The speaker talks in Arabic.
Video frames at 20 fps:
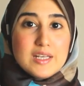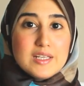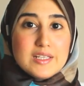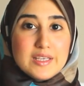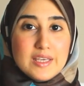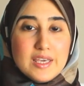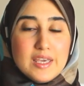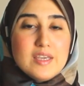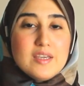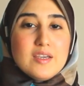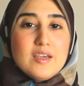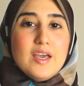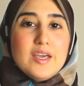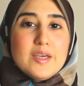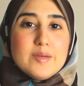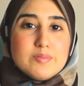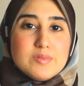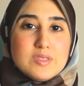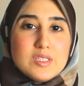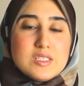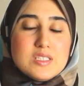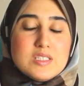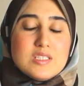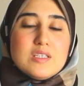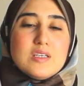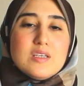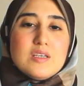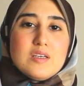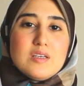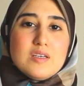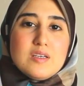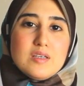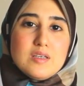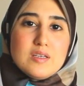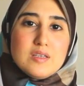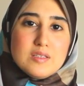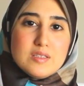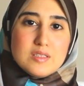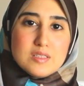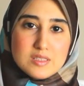الكيك هيبتدي
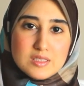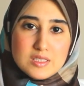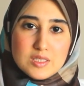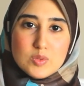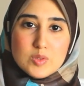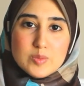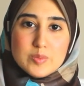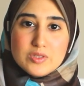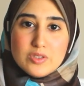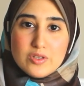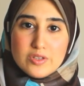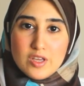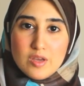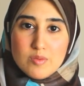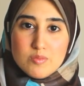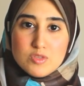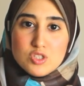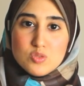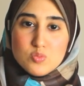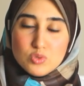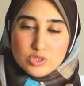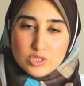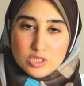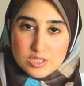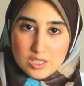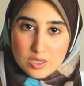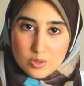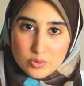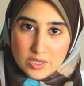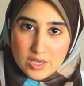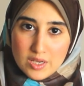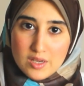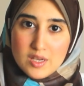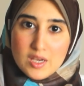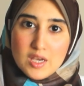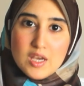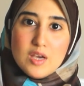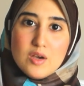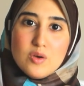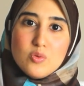آه، يستوي بطريقه مش متساويه
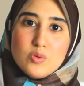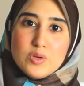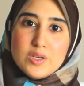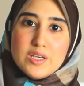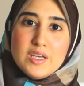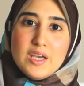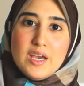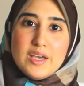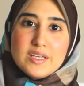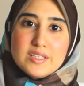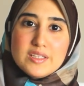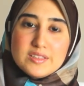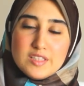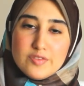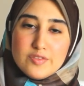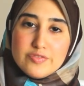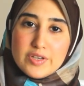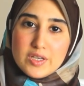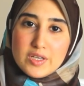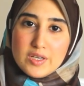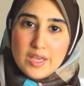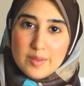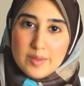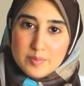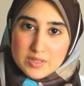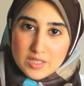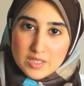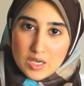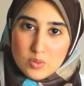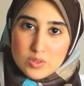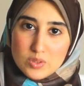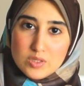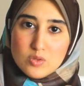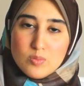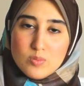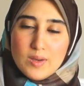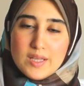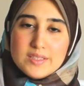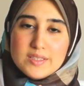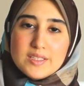وهينتفخ جامد قوي
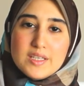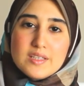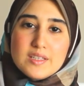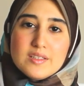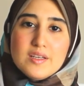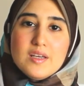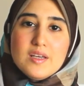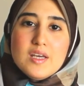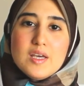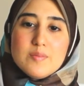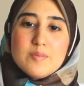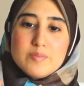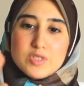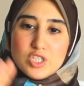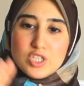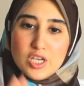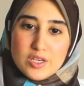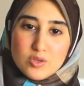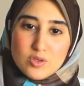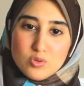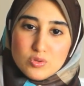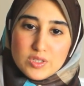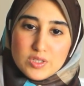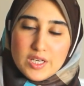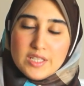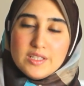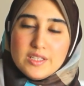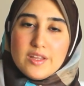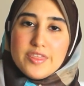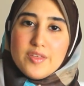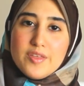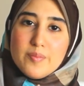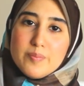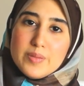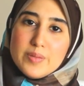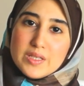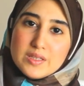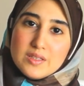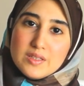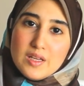وبعد كده مش هيكون احنا
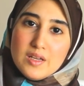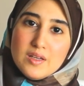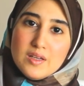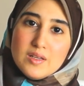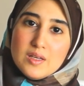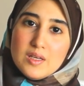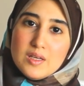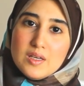ثبتنا